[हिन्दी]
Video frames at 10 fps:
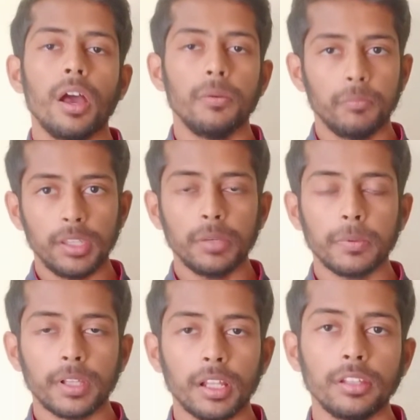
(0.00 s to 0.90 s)
मैं ये
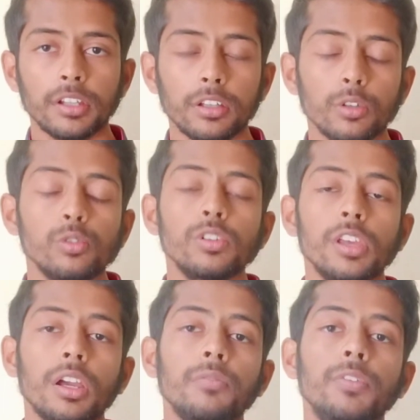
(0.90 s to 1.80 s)
बताना चाहता हूँ कि
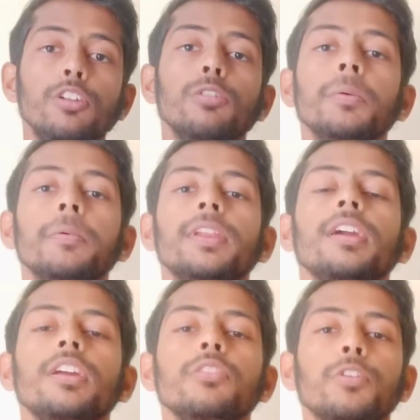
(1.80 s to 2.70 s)
अगर वीडियो में बताई
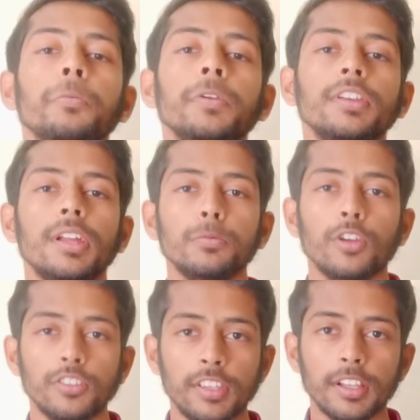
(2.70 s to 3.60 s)
गई इन्फॉर्मेशन आपको
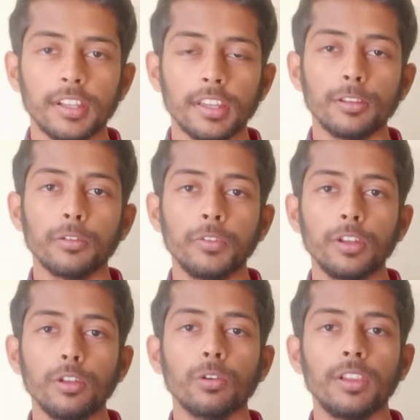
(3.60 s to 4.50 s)
अच्छी लगे तो
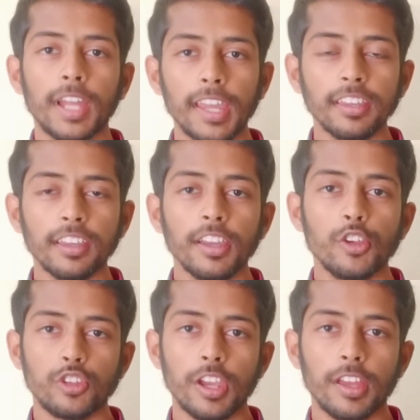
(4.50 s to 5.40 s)
वीडियो को
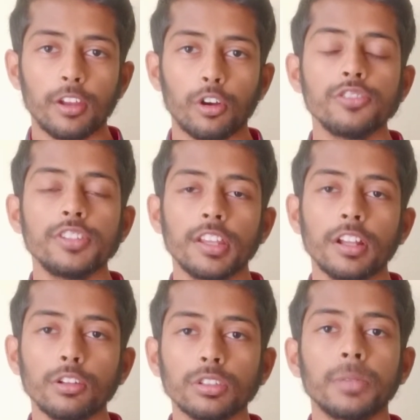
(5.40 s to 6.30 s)
लाइक शेयर और
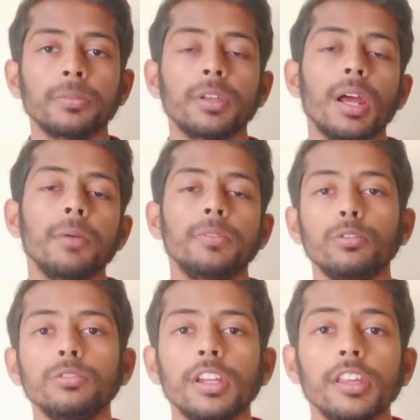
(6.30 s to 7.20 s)
चैनल को सब्सक्राइब
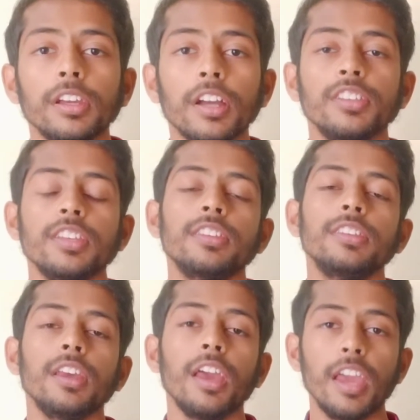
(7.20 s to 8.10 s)
जरूर करिएगा
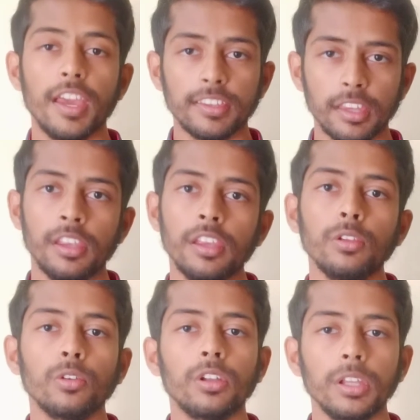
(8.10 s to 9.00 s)
जिससे ऐसी ही
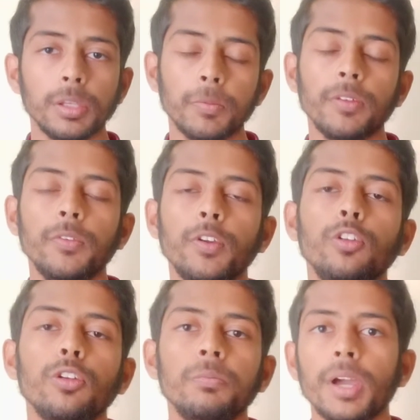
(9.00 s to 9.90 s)
नॉलेजेबल
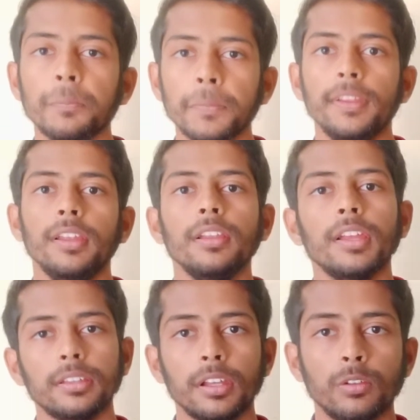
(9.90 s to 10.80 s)
वीडियोस मैं आपके लिए
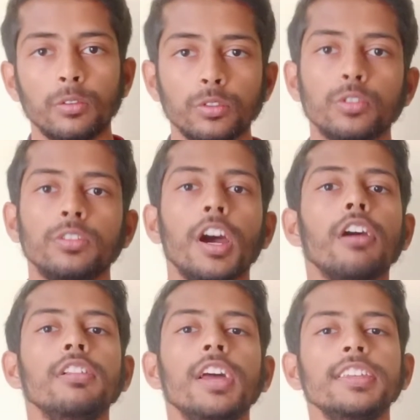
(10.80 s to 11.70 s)
लाता हूँ सो
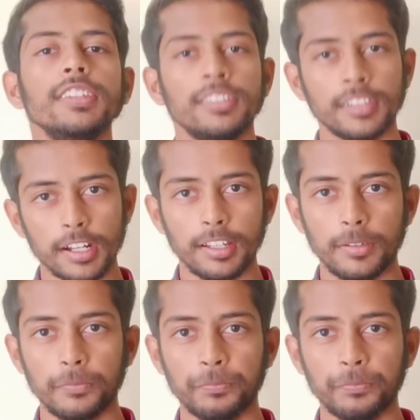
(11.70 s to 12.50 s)
नाउ लेट्स स्टार्टेड